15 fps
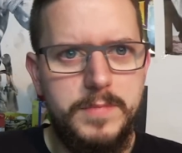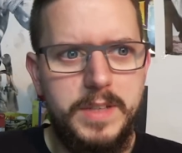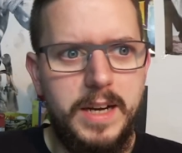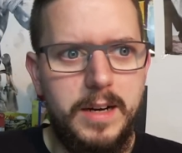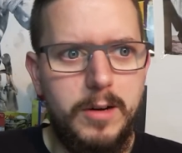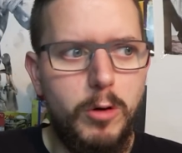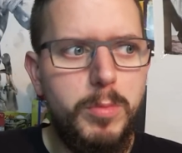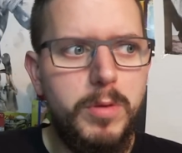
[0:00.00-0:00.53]

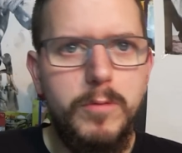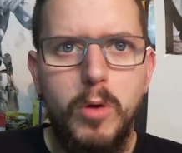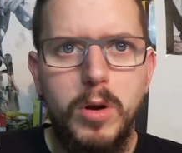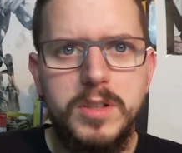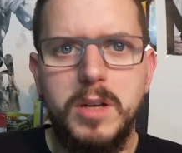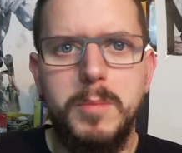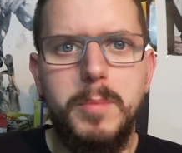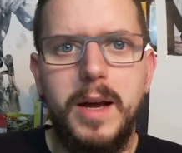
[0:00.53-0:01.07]
ja, Open
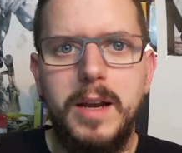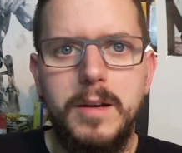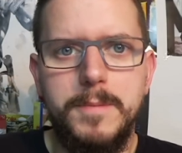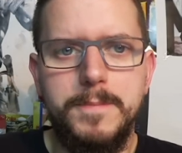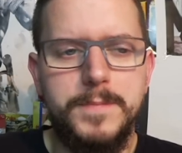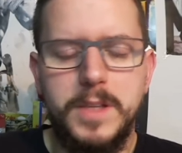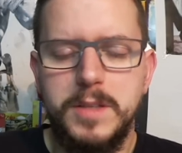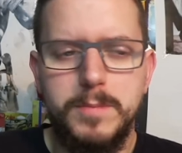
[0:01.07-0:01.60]
World Geballer.
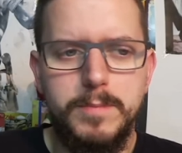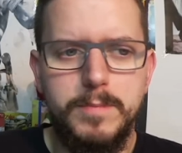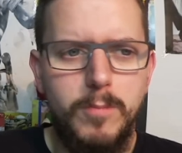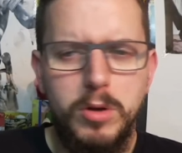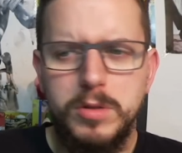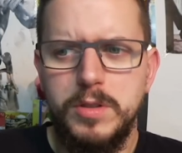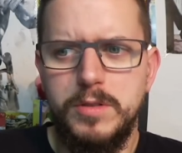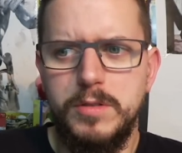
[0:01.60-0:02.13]
Das
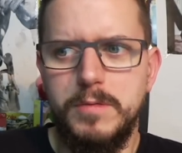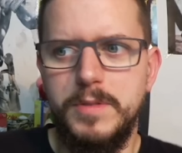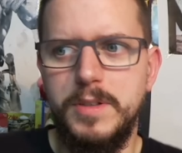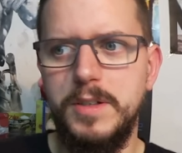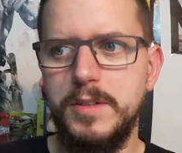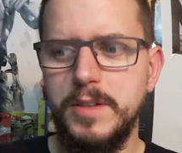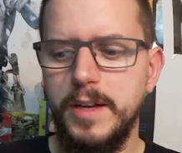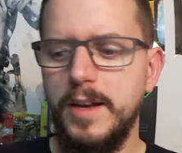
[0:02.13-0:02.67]
mochte ich irgendwie
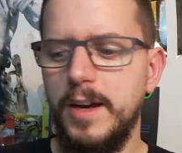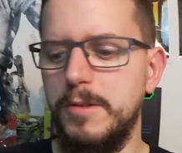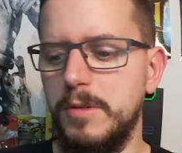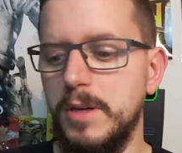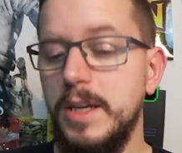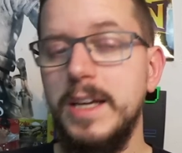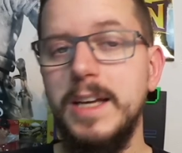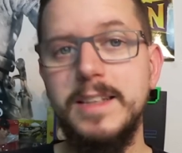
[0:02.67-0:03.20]
nicht, keine
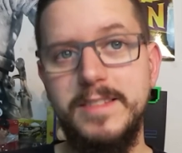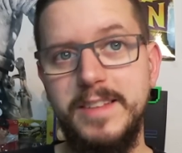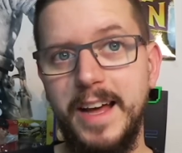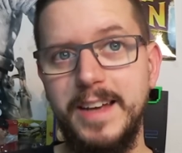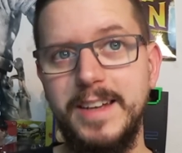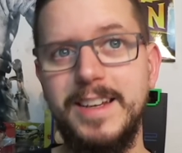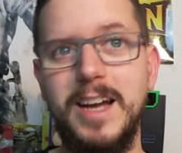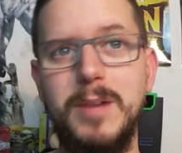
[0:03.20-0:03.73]
Ahnung.
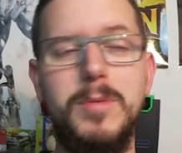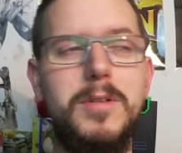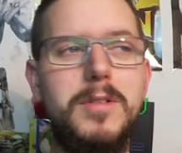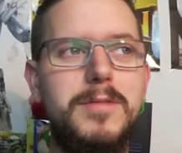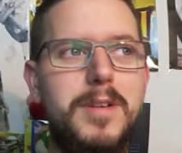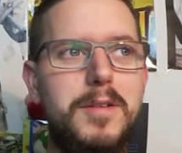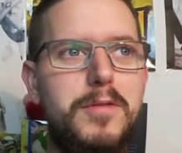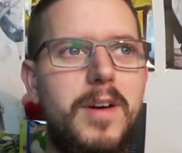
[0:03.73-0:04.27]
Dann kam
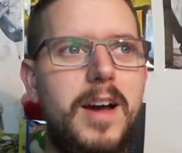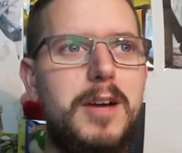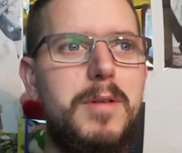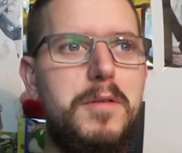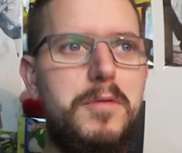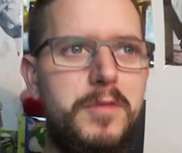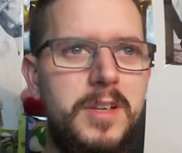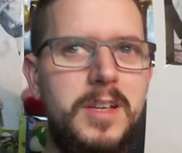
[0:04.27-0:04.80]
irgendwann Far
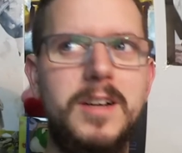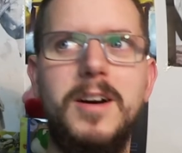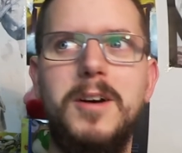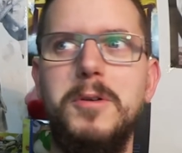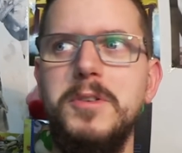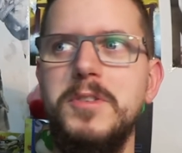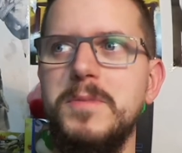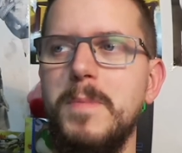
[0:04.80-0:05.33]
Cry 4
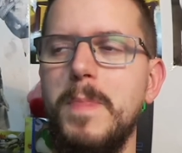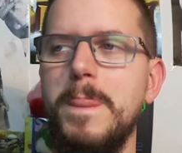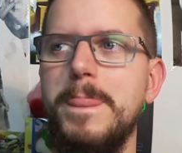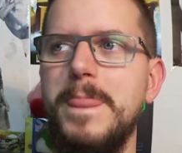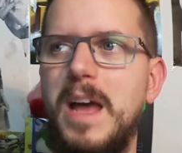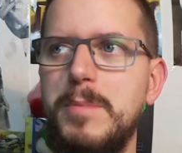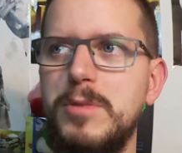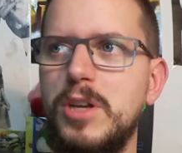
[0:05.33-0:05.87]
raus.
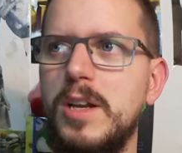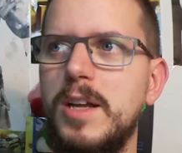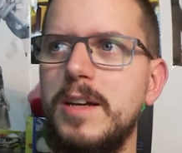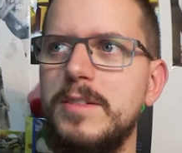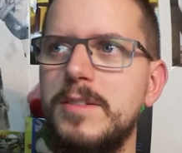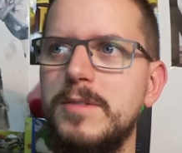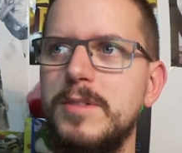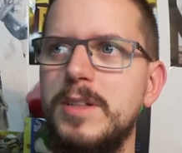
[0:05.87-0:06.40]
Da habe ich
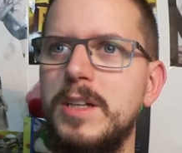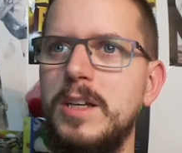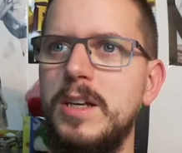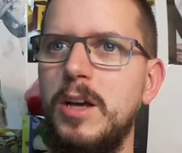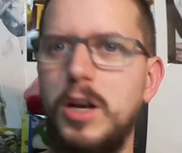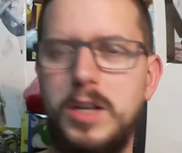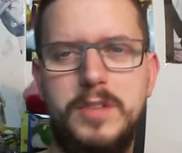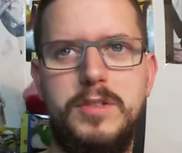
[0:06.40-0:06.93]
gedacht,
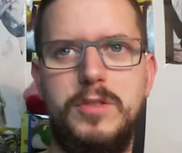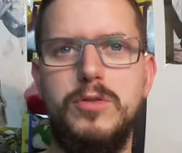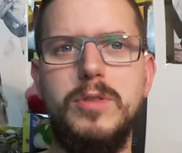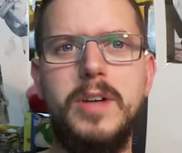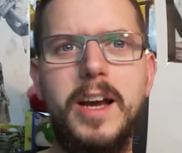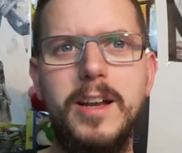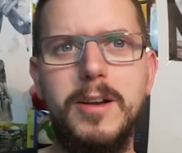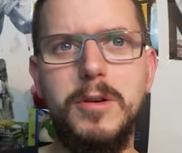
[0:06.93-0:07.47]
ah, das sieht schon
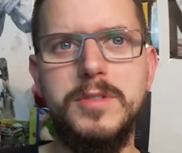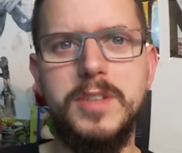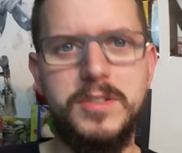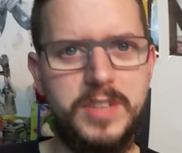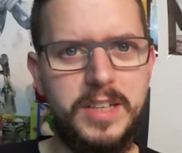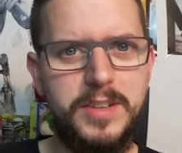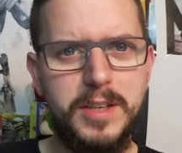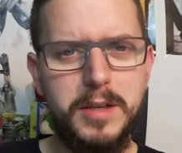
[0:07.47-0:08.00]
geil aus.
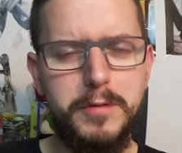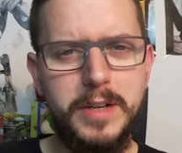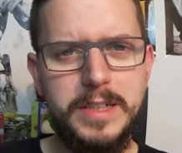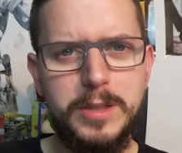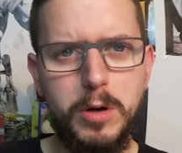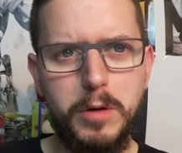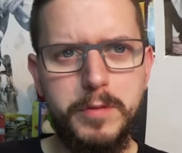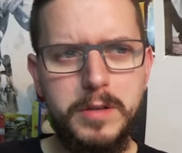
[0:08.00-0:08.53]
Das Setting
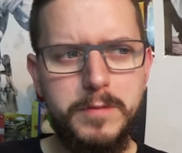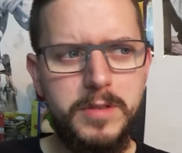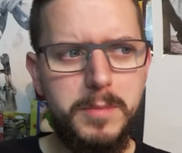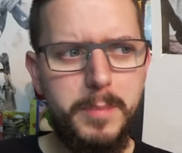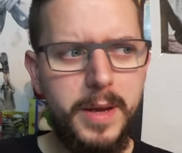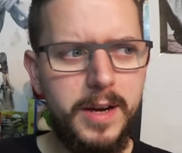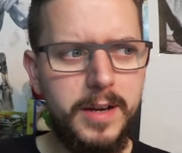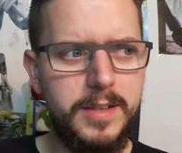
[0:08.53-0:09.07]
gefällt dir auch viel, viel
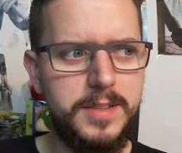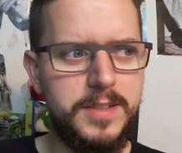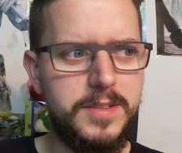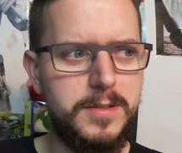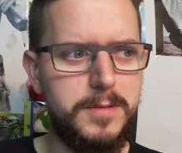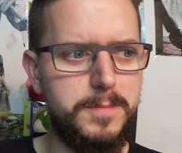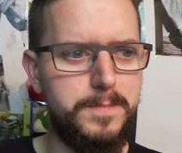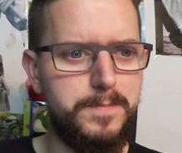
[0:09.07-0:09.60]
mehr
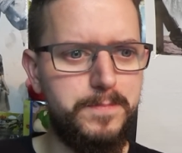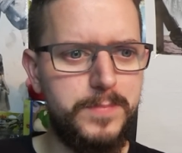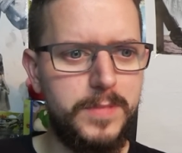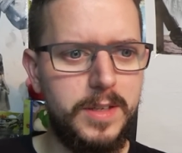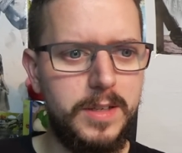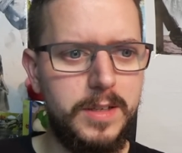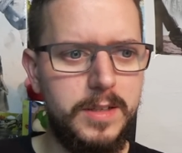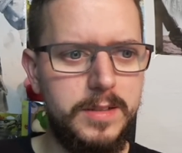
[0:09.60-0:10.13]
als ähm,
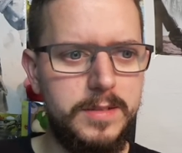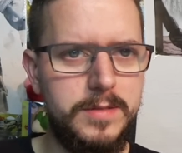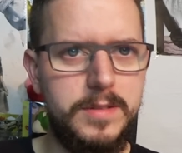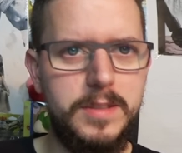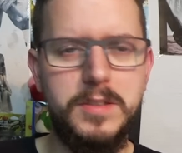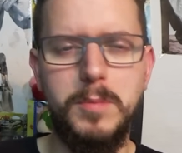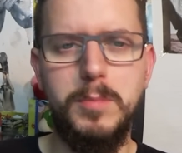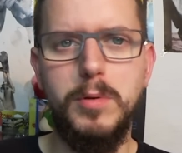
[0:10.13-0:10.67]

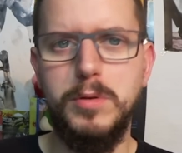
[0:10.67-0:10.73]
dieser